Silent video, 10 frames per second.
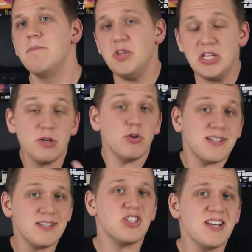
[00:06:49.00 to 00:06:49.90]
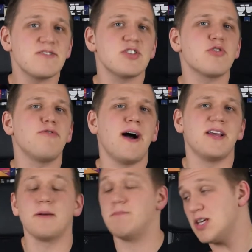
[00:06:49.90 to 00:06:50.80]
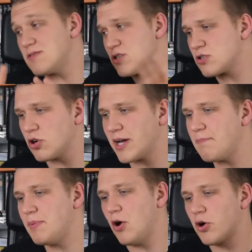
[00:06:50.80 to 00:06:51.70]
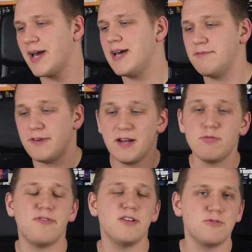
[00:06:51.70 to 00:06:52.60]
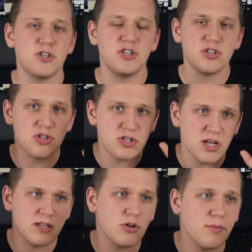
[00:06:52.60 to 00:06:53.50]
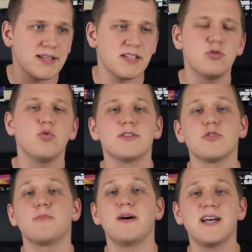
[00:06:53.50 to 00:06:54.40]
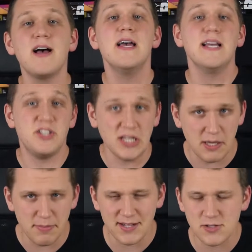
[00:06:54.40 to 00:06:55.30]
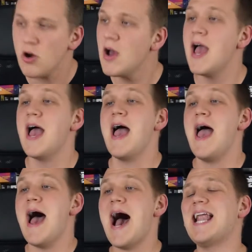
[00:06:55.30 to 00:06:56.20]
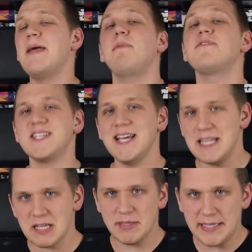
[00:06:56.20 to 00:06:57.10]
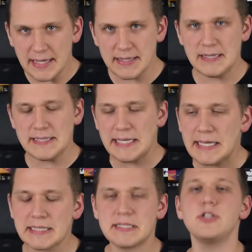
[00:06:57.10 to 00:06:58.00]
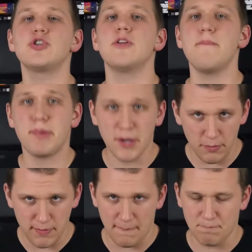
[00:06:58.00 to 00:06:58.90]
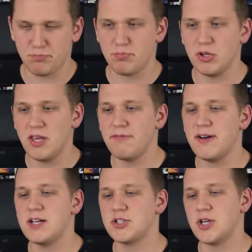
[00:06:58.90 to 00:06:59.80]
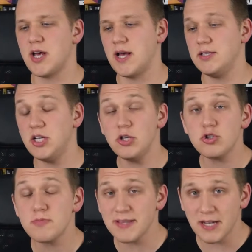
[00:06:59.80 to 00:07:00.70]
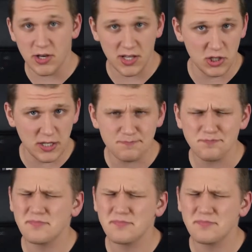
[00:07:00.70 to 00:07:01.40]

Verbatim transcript: I teoretycznie jest wszystko fajnie. Jest wszystko happy, ok, wielu fanów się cieszy, że dobra, ten duet odpada. Dzięki bardzo. Ale powstaje nam jeden gigantyczny problem, ponieważ e, nie licząc Mandalorianina,